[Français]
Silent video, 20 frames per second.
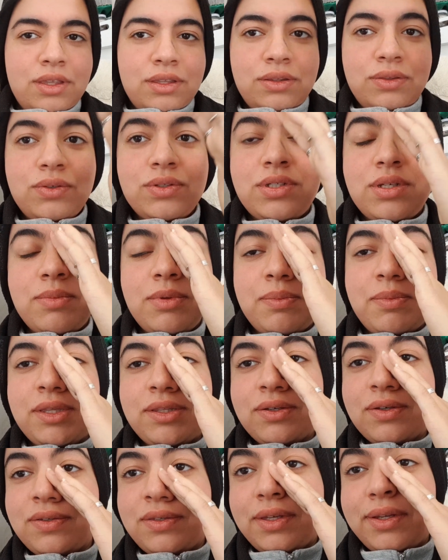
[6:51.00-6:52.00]
ne jamais
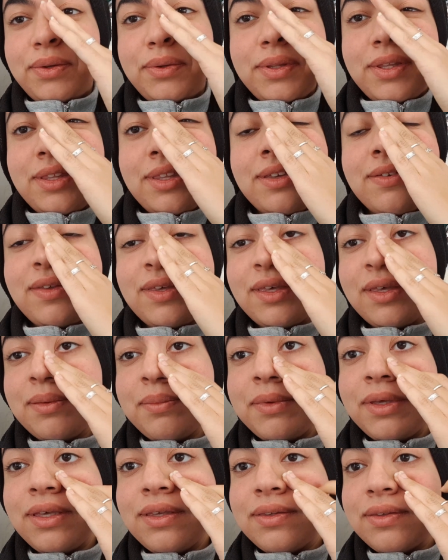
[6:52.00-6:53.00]
mettre ses lunettes avec un
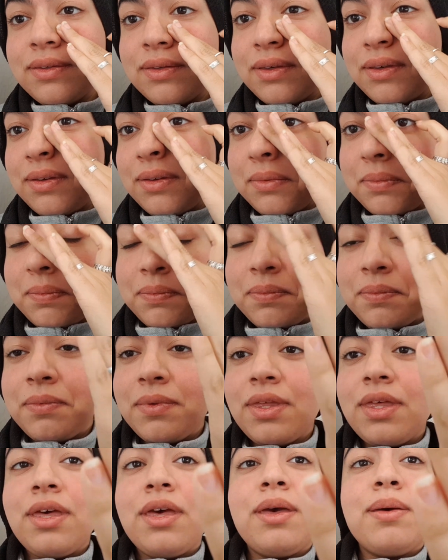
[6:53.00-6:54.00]
masque,
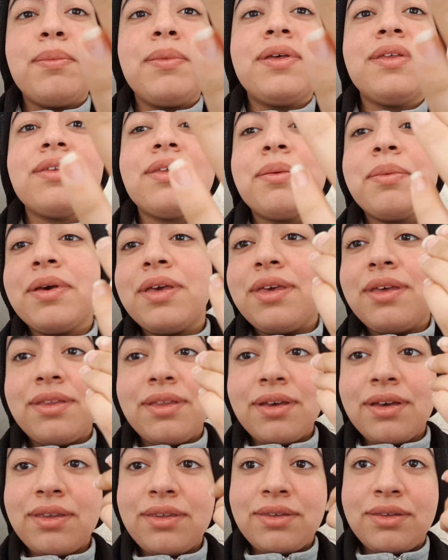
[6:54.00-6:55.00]
parce qu'après il y
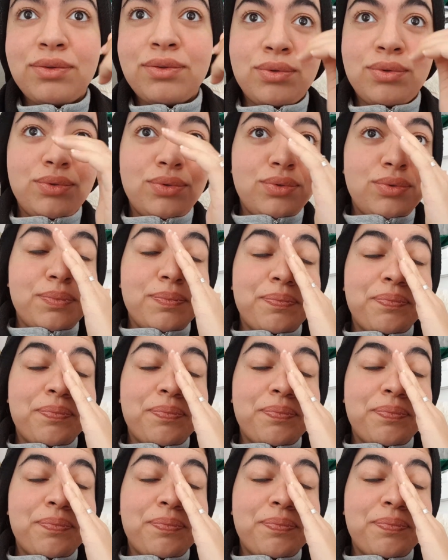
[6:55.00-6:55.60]
a des résidus.